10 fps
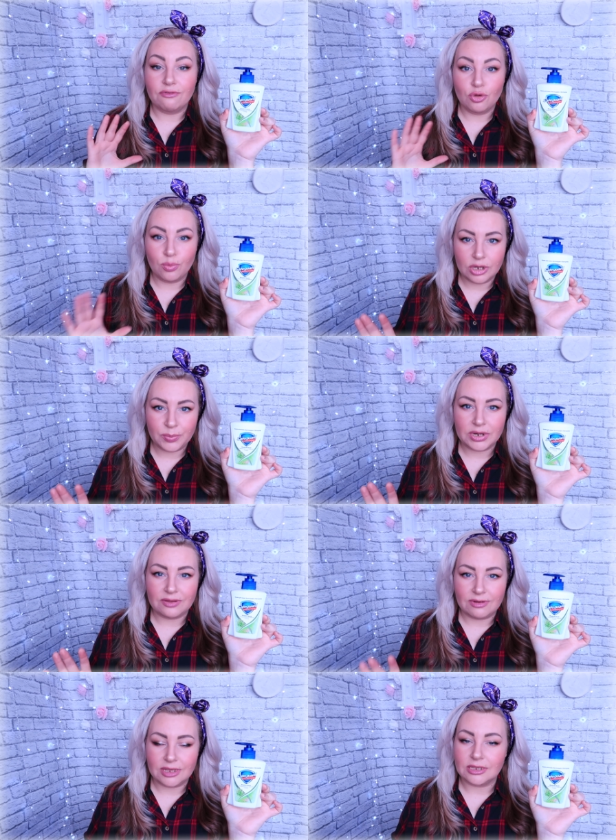в любых
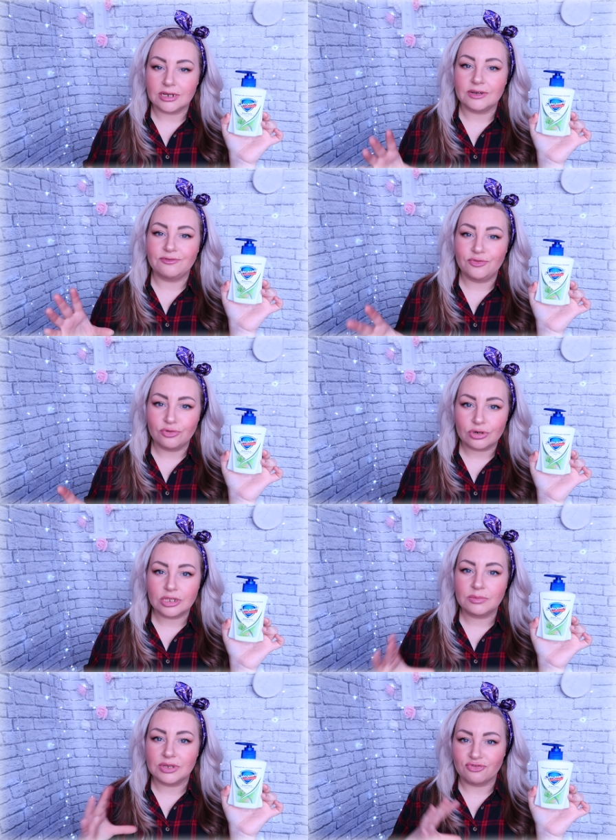проявлениях, и в
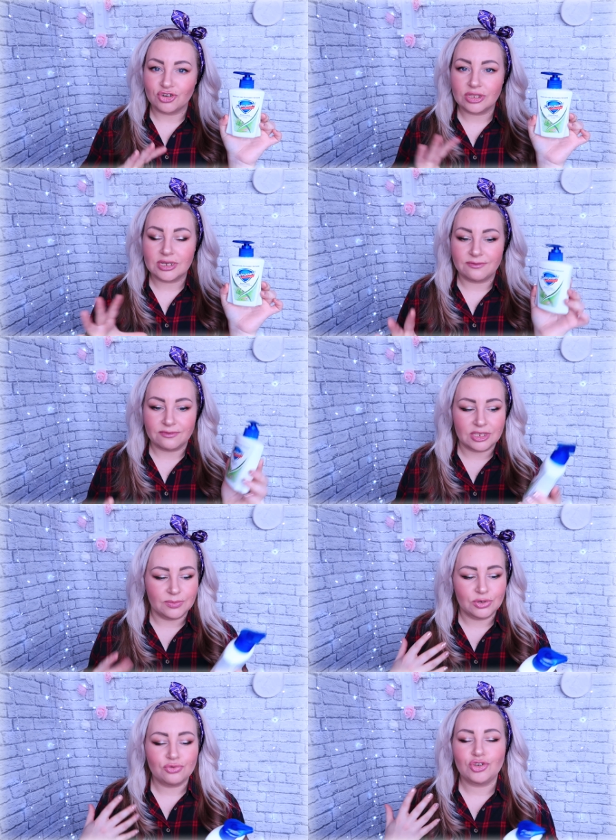твердом, и в жидком
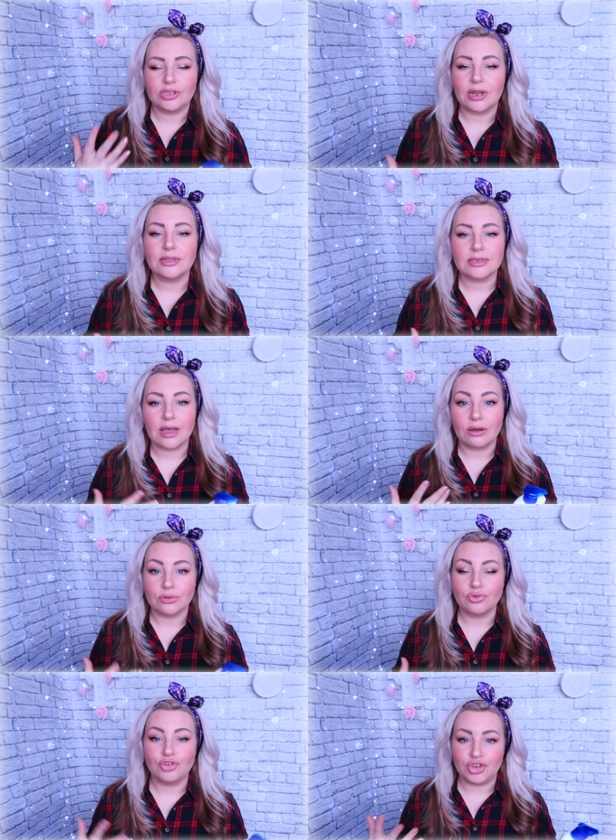виде. Мне очень нравится, как
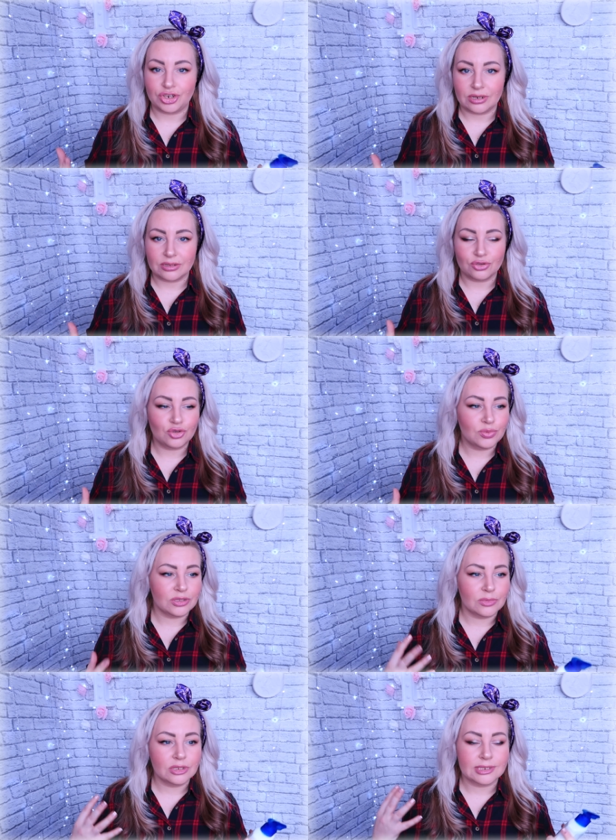оно очищает,
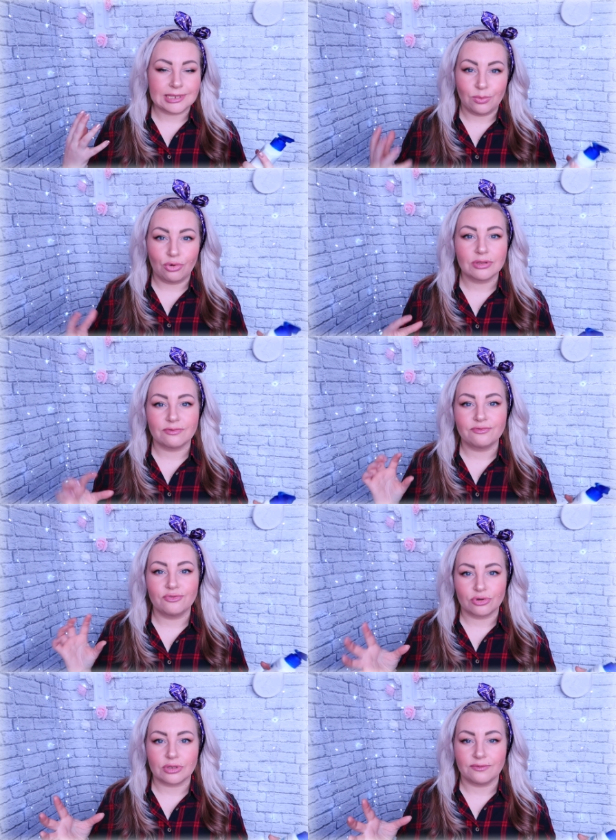особенно мыло с лимоном в
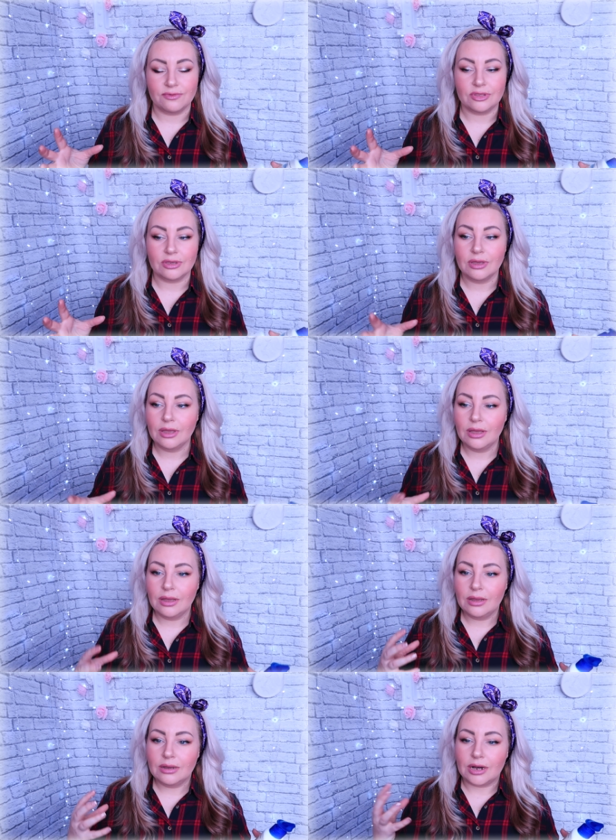твердом виде.
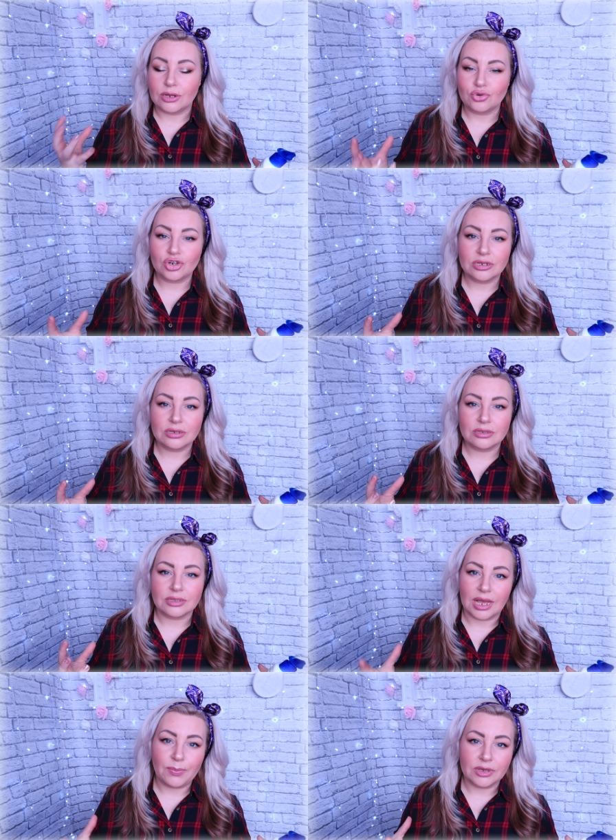Хорошие
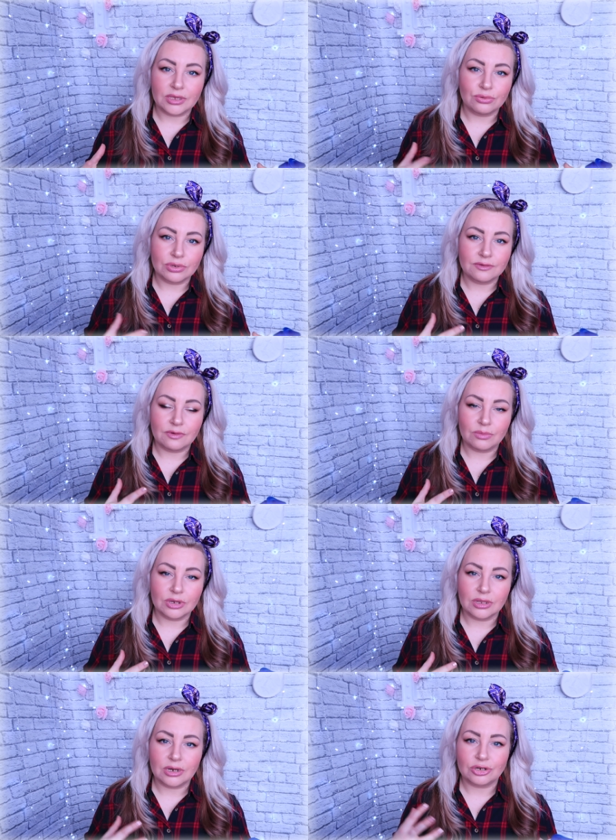запахи у этого
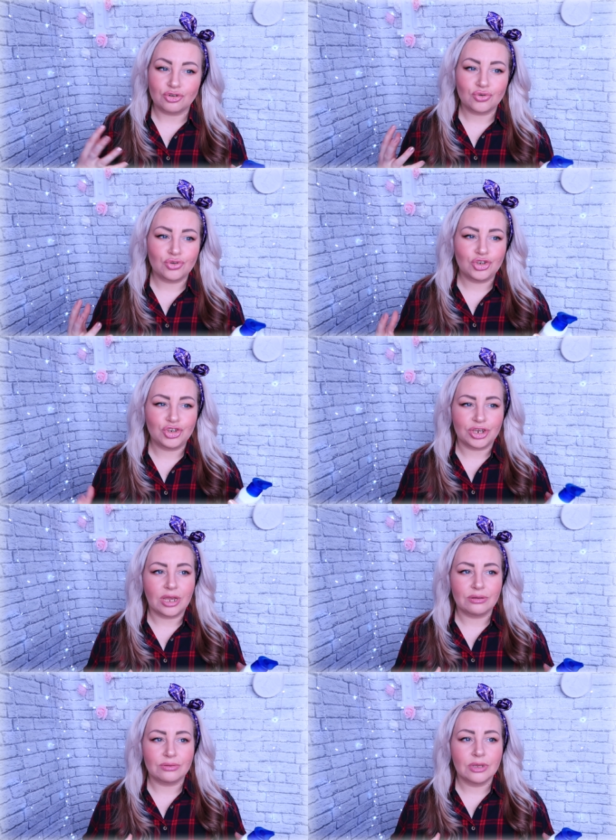мыла, хорошо
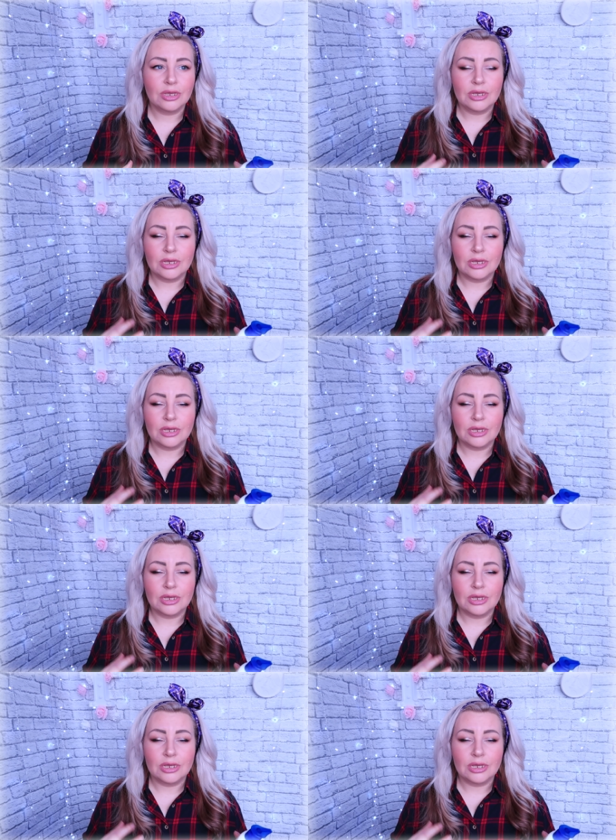очищают.